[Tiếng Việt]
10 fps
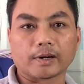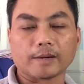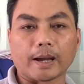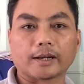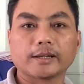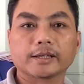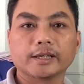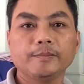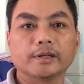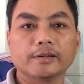và các bạn nên đi
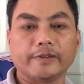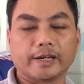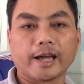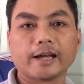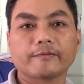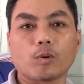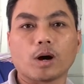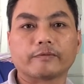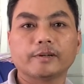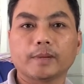kiếm những cái việc khác phù
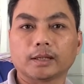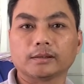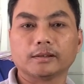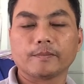hợp với mình